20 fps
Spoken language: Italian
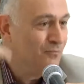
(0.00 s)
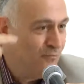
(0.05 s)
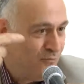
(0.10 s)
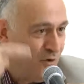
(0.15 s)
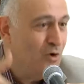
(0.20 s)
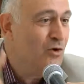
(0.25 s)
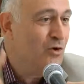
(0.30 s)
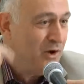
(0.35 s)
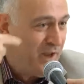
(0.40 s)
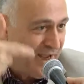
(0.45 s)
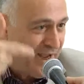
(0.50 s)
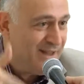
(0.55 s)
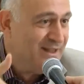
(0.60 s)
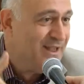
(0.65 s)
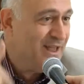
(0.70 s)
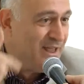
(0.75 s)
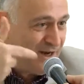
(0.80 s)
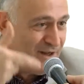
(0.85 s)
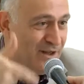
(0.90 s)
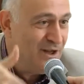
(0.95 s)
voglio
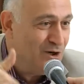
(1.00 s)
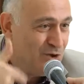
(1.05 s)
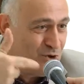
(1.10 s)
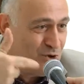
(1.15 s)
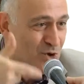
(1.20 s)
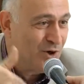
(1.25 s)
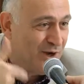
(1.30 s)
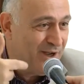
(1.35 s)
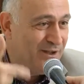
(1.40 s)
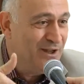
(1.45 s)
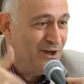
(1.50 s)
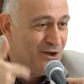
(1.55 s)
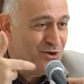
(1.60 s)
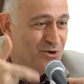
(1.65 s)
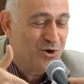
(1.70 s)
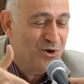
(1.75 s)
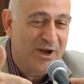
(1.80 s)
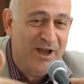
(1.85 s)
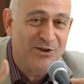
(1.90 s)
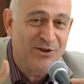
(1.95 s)
ricadere nel, gio- nel,
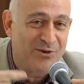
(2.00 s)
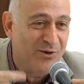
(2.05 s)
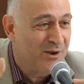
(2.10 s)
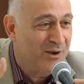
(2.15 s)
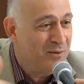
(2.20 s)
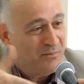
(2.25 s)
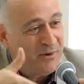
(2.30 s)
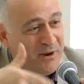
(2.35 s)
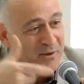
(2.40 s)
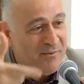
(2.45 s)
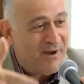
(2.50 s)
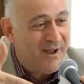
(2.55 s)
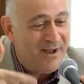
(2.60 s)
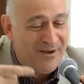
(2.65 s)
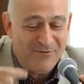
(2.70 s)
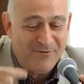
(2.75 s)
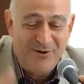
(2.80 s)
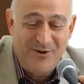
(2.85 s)
giochetto che prima